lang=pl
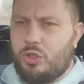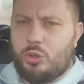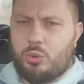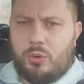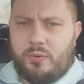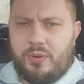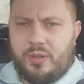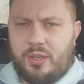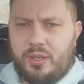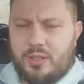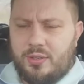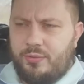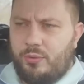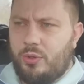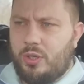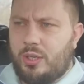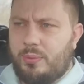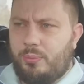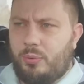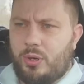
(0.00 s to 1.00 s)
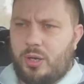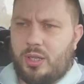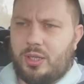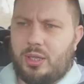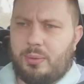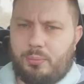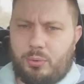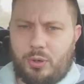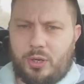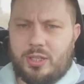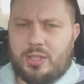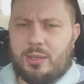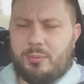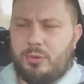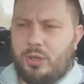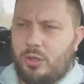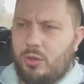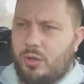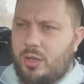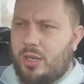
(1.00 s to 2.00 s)
człowiek jest wujek porada. Polecam
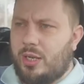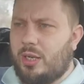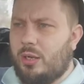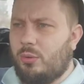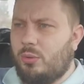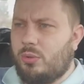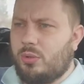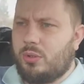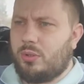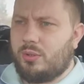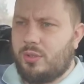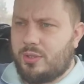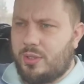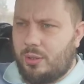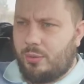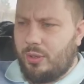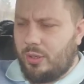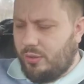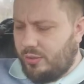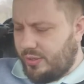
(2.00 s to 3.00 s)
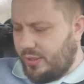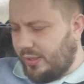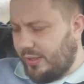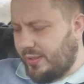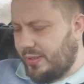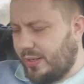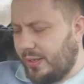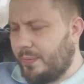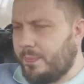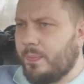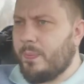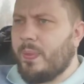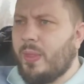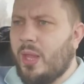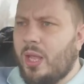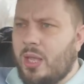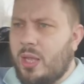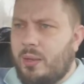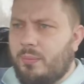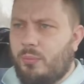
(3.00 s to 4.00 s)
jego kanał z całego serca,
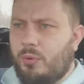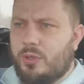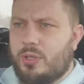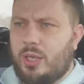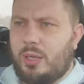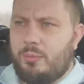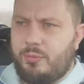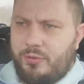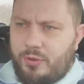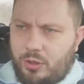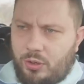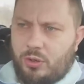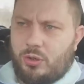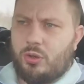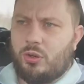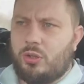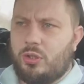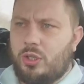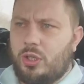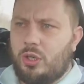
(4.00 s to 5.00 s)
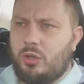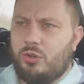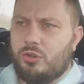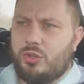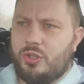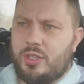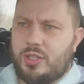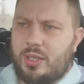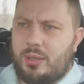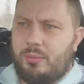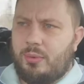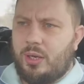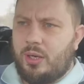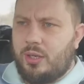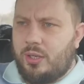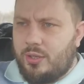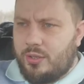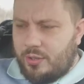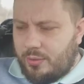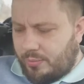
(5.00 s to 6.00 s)
bo sam wielokrotnie korzystam.
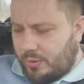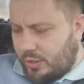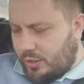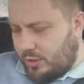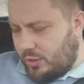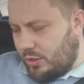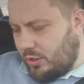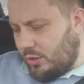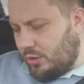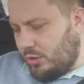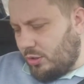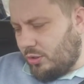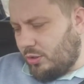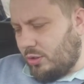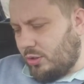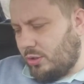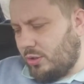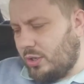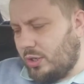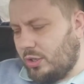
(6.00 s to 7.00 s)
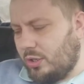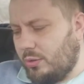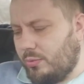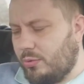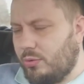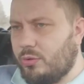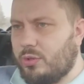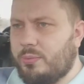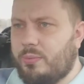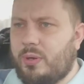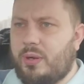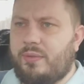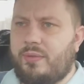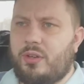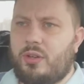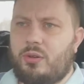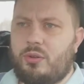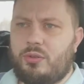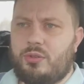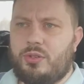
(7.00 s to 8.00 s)
Ale zobaczcie o co na dobrą sprawę
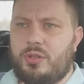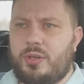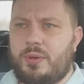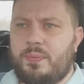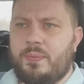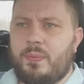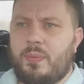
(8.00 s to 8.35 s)
chodzi